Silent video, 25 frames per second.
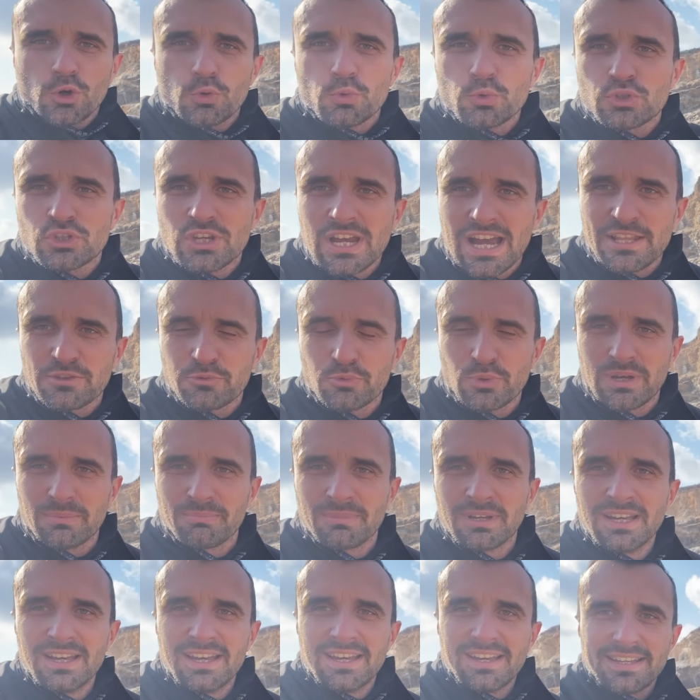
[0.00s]
usiadłem
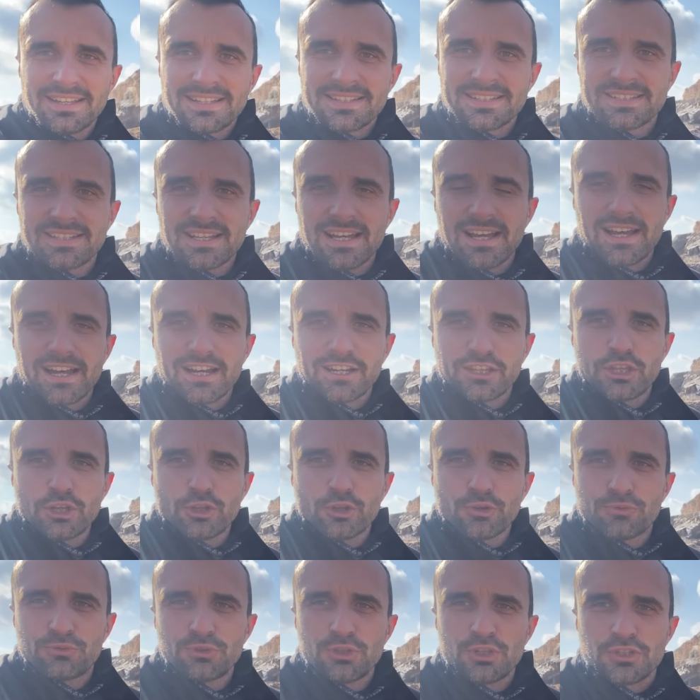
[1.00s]
za
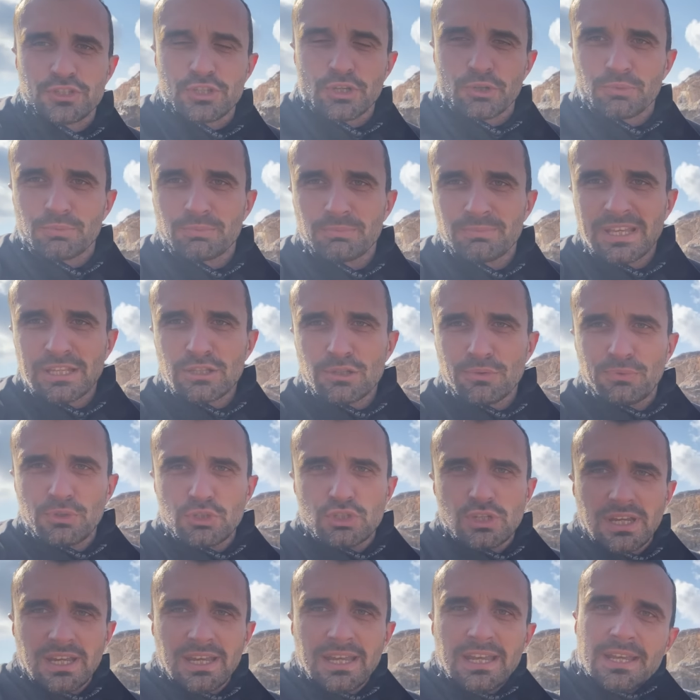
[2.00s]
kierownicą.
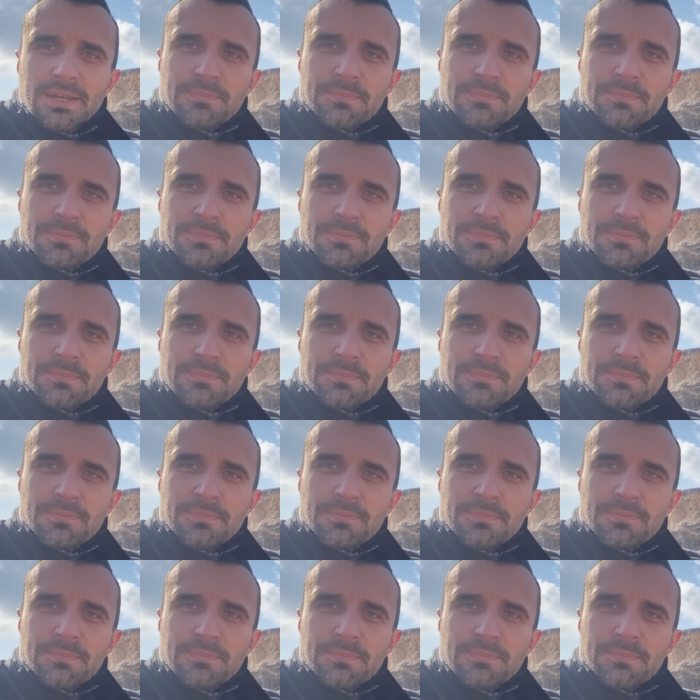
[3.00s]
Mianowicie